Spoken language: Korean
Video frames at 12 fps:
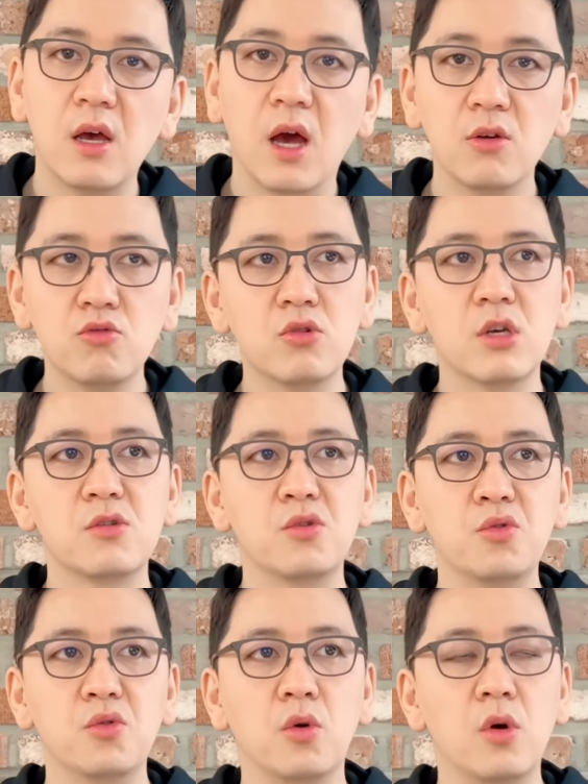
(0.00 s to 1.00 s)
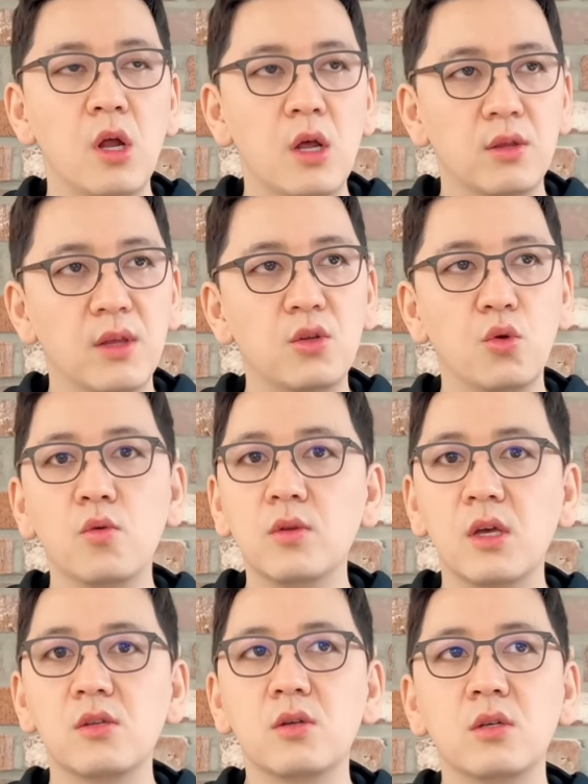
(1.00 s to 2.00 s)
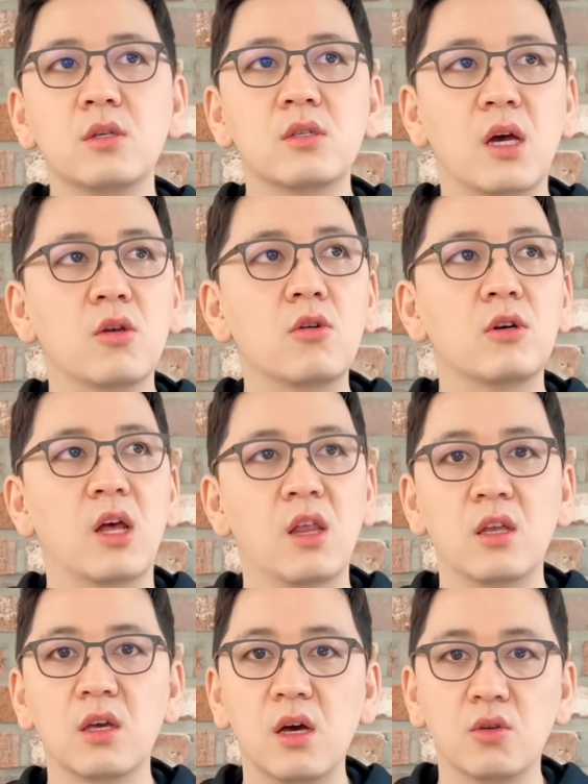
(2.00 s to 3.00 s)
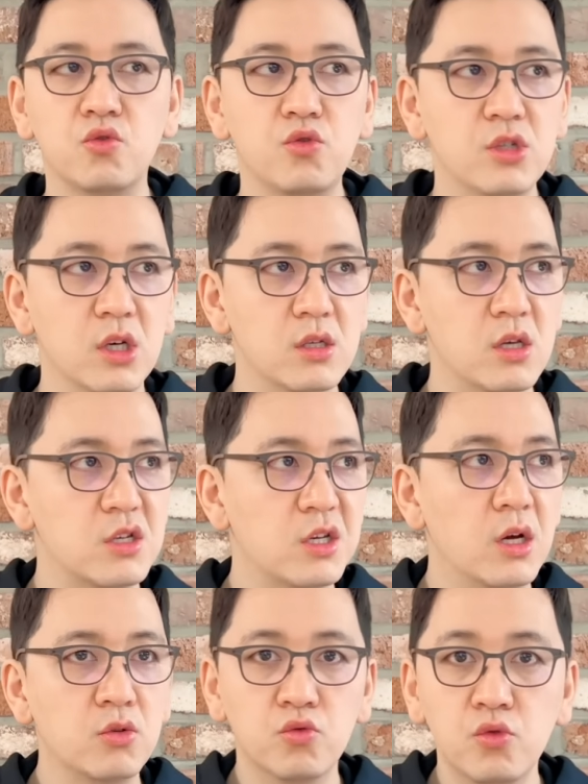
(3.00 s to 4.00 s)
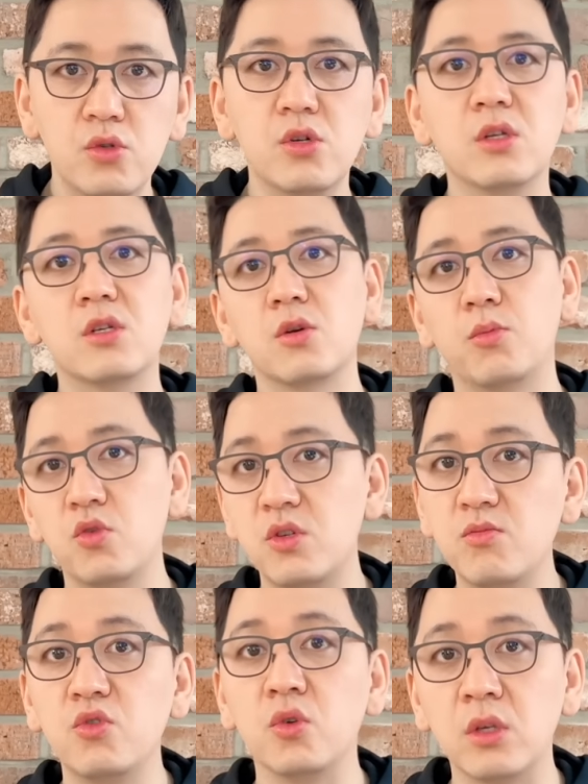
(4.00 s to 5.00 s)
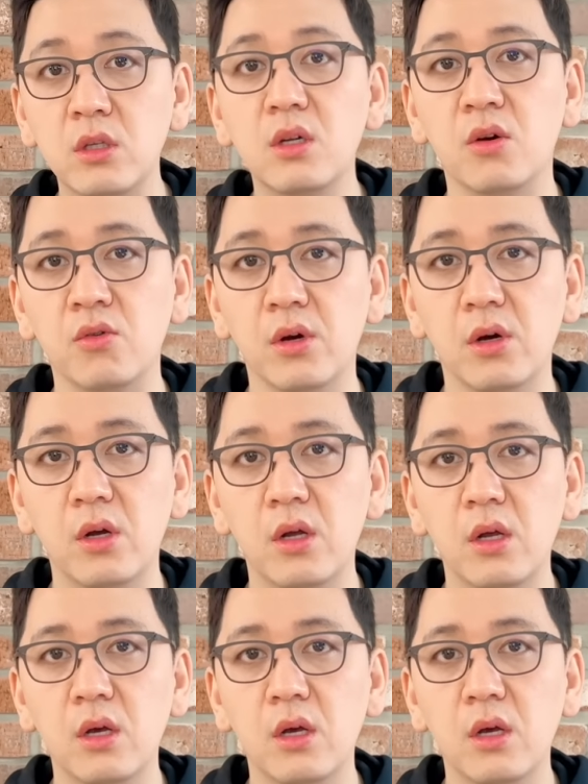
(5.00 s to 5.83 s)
한국에서도 내 동네에서는 상영을 안 하니까 2시간 3시간 운전해서 보신 분도 있더라고요.